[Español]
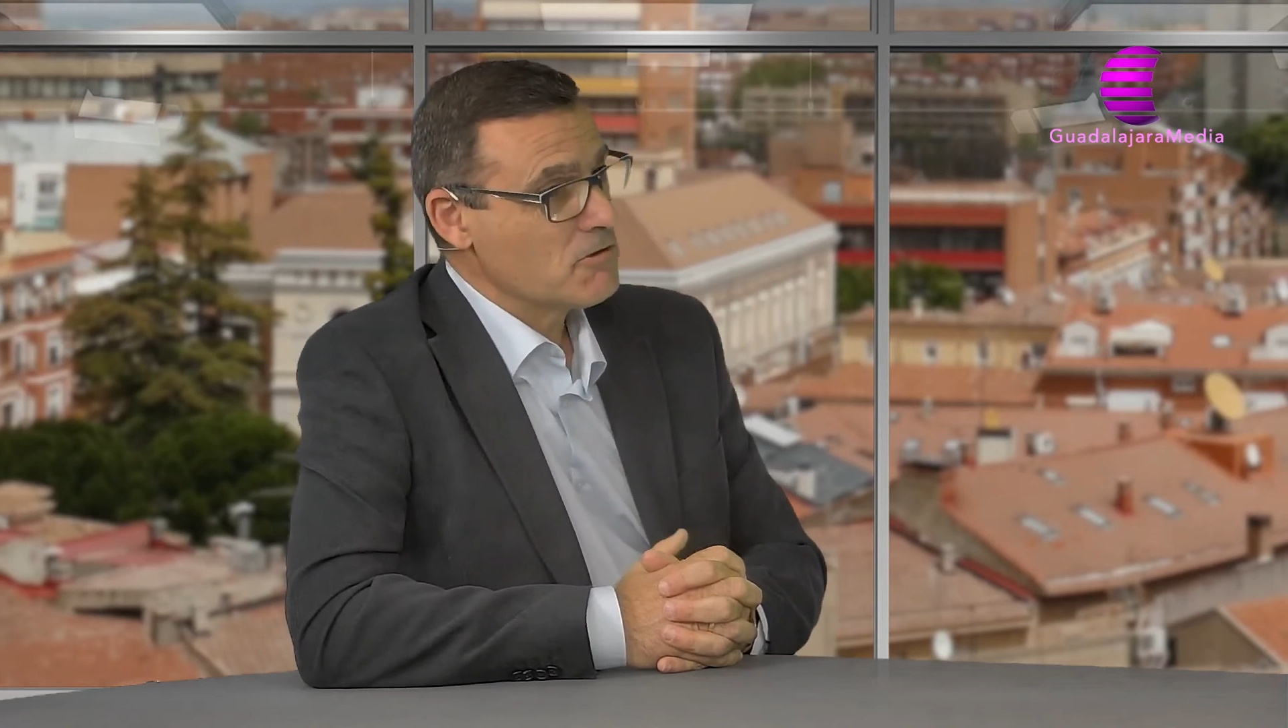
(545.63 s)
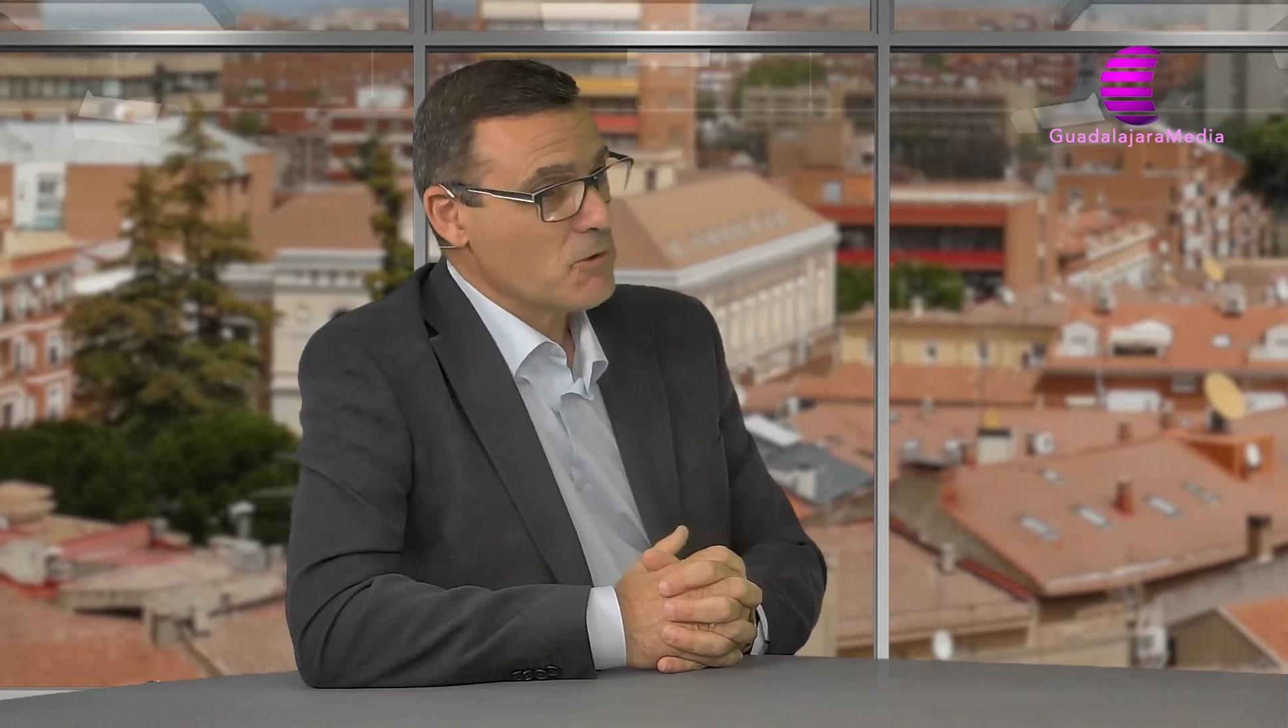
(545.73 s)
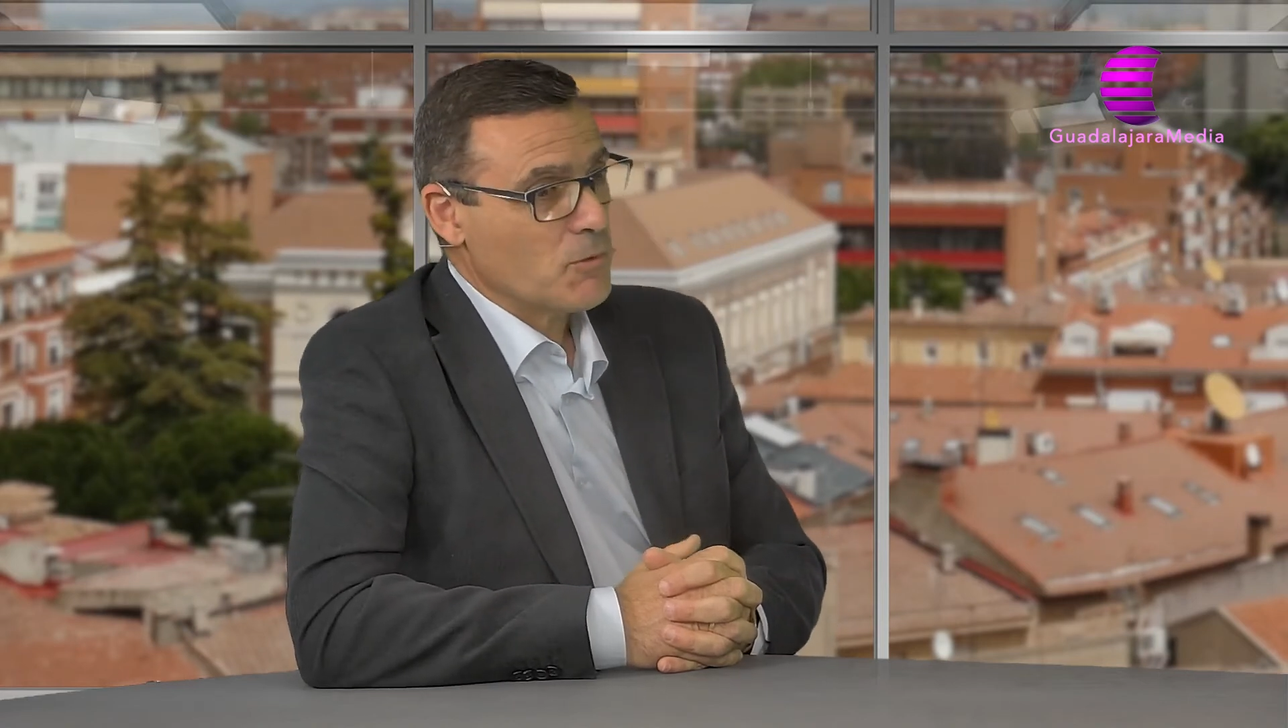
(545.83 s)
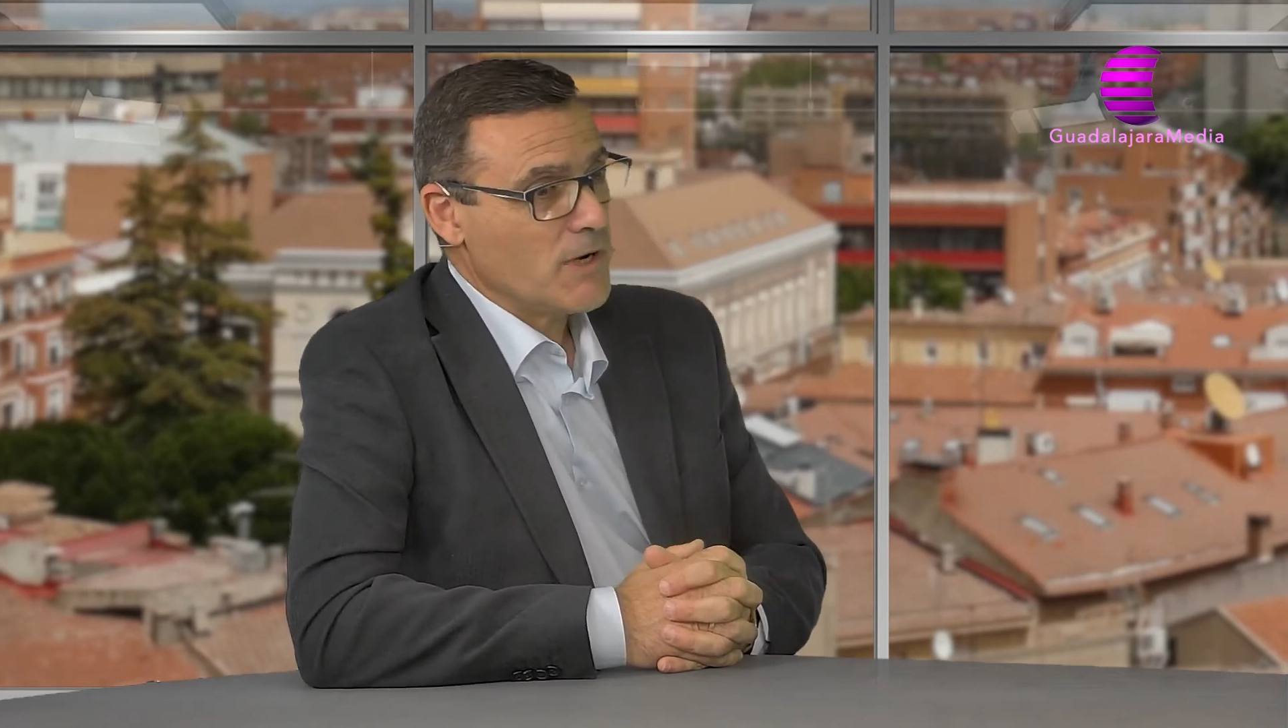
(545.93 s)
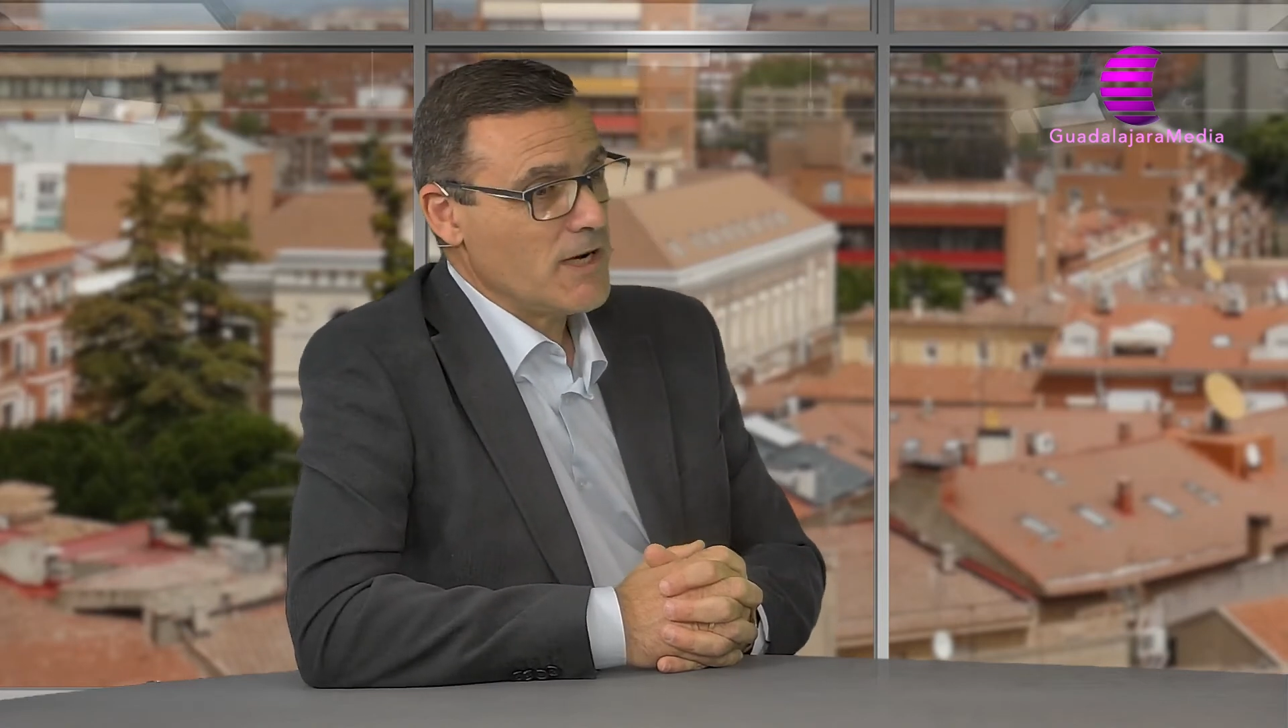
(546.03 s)

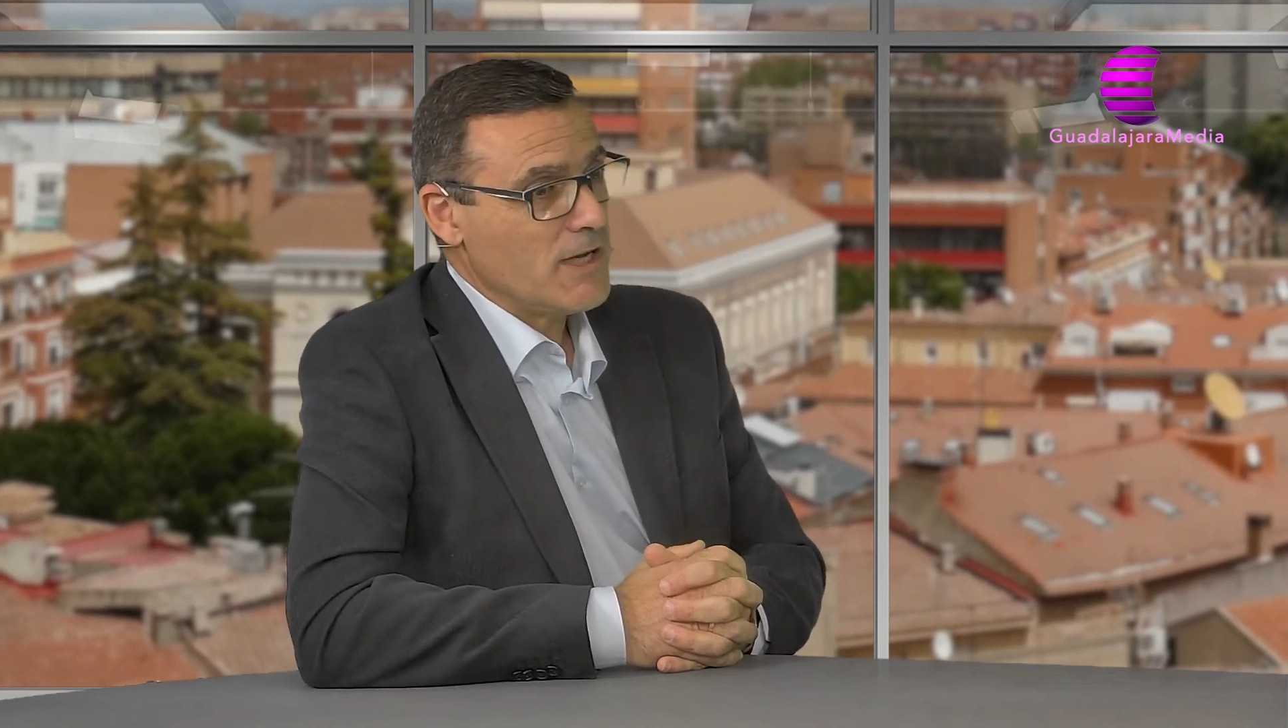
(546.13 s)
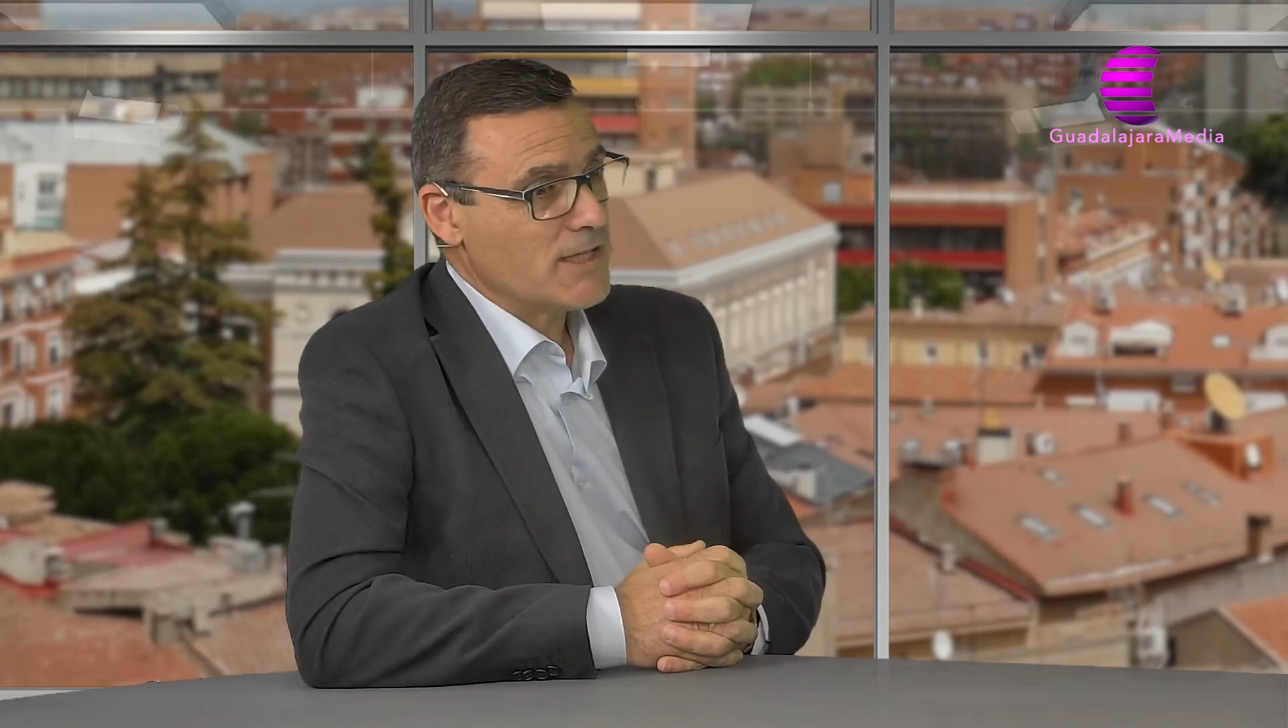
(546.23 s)
lo cual